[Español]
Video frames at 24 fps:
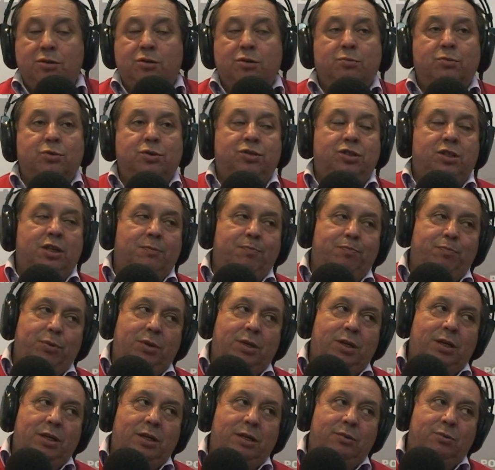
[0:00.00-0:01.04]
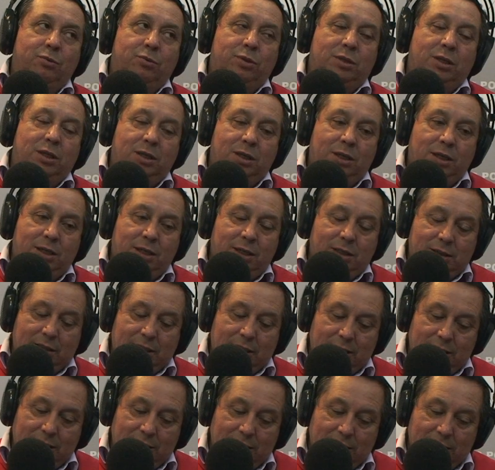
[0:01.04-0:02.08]
como siempre, usted
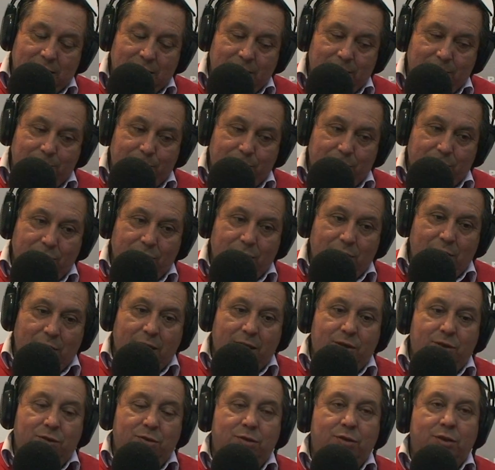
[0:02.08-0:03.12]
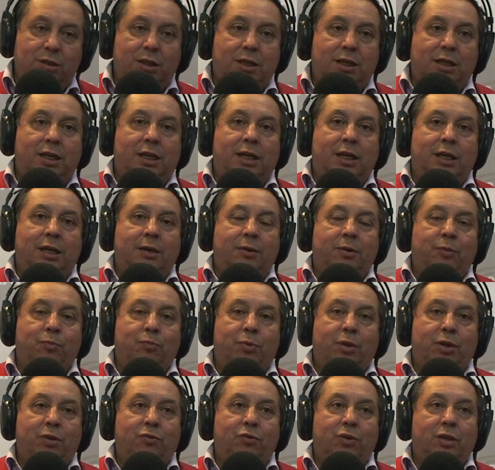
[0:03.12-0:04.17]
tiene el privilegio de
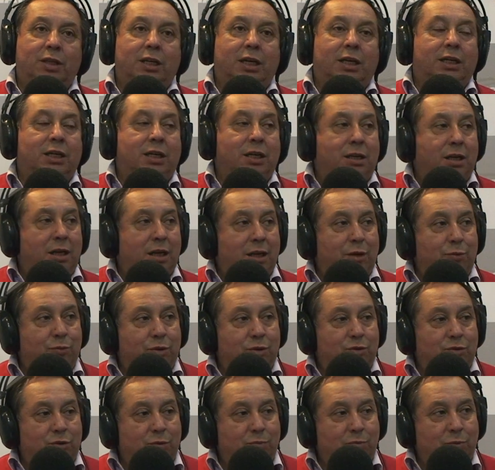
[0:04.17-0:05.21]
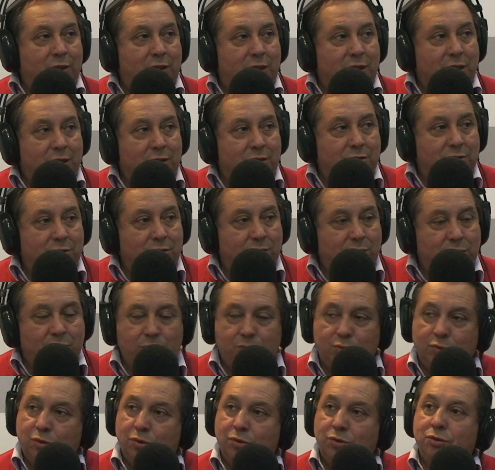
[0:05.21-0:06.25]
manifestar quién es nuestro invitado de hoy, un
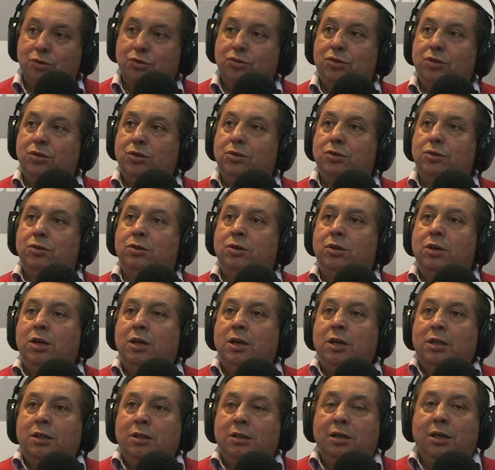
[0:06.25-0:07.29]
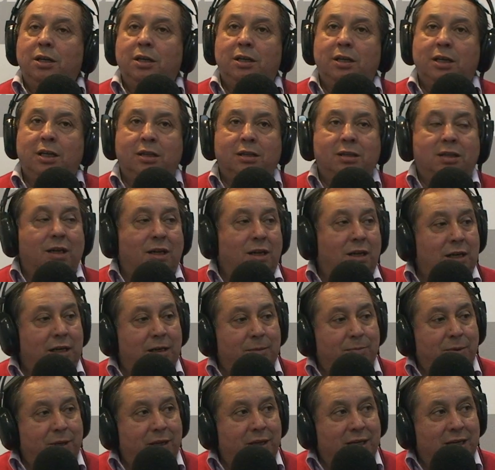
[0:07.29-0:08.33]
conocido dirigente de la
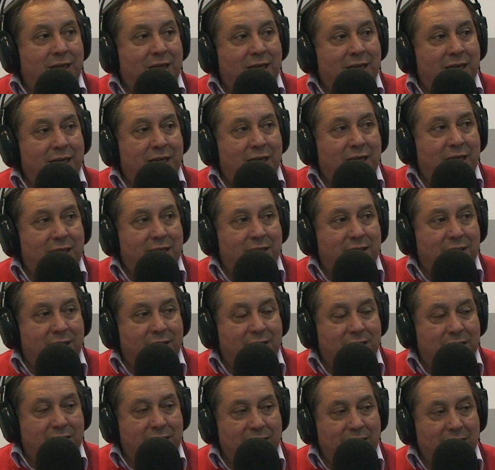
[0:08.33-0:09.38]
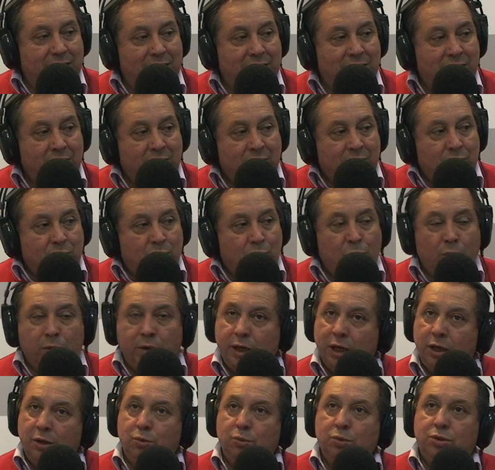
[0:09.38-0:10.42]
pesca artesanal, un
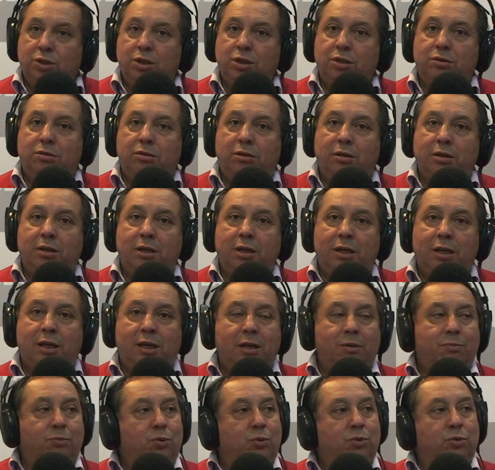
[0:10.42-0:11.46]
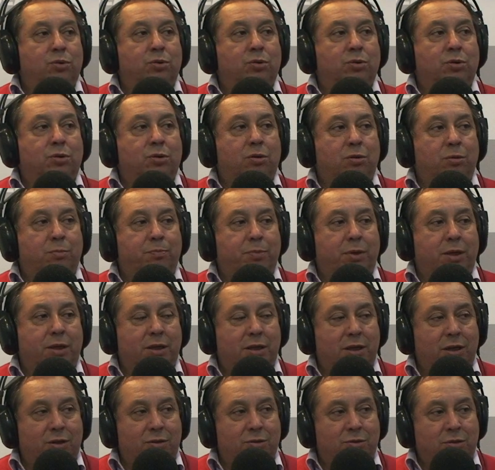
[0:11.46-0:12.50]
gran luchador del mundo
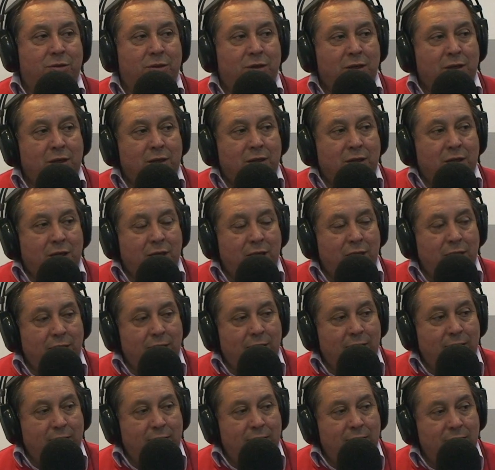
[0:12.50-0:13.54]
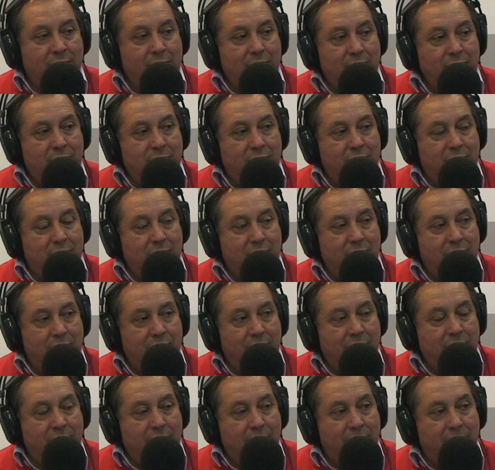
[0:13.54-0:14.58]
pesquero eh, y
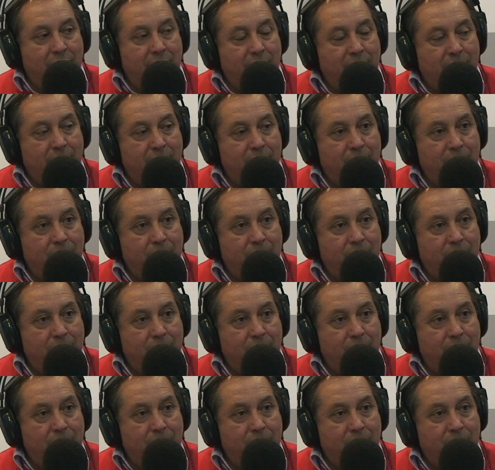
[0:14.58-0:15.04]
que